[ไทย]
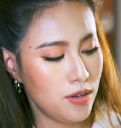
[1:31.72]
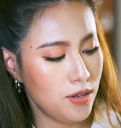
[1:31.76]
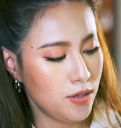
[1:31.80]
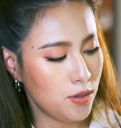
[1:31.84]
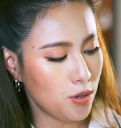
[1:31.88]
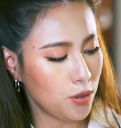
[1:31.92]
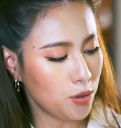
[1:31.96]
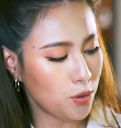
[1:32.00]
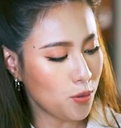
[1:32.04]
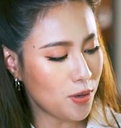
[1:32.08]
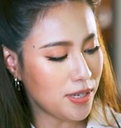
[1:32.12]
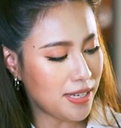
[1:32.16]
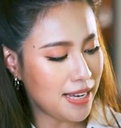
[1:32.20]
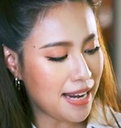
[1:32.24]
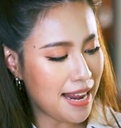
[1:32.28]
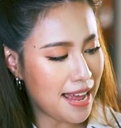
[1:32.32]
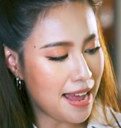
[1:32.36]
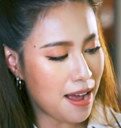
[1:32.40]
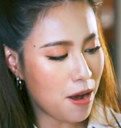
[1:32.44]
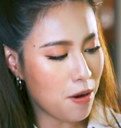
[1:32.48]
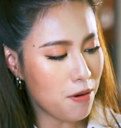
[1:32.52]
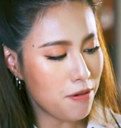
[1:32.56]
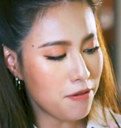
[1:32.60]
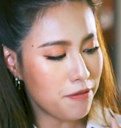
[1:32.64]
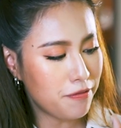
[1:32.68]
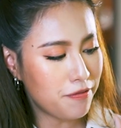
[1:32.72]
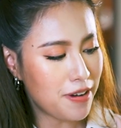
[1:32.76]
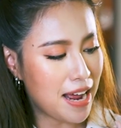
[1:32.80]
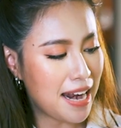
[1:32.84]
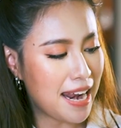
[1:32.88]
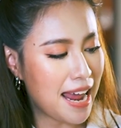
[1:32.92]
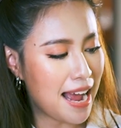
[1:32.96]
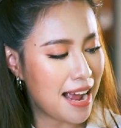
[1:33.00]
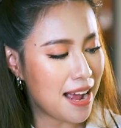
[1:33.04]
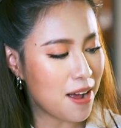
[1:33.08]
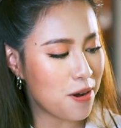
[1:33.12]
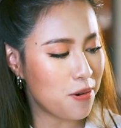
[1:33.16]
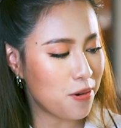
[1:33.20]
ส่วนตัวซีแล้วฝาหลั
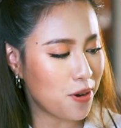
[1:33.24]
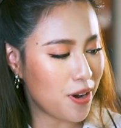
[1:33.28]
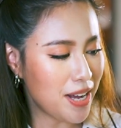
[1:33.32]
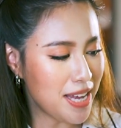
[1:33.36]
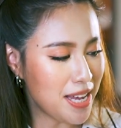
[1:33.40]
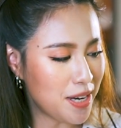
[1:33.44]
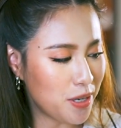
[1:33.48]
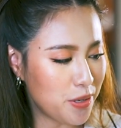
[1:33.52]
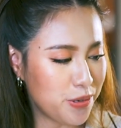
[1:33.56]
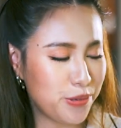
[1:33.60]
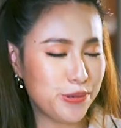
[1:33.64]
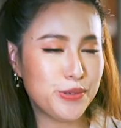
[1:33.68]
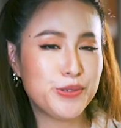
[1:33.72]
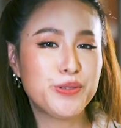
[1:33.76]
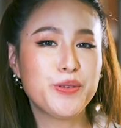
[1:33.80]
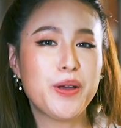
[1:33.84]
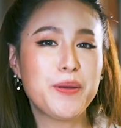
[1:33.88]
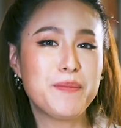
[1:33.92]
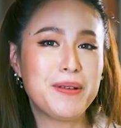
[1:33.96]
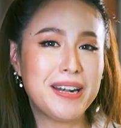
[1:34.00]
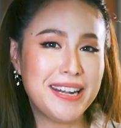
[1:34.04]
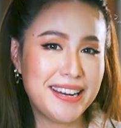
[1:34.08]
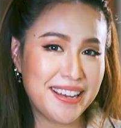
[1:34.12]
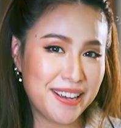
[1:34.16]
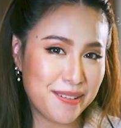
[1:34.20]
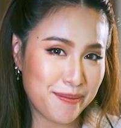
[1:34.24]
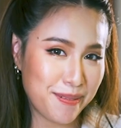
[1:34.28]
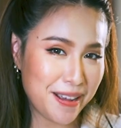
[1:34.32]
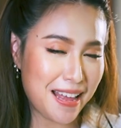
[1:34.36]
งเขาก็ยังดูสวยเหมือนเดิม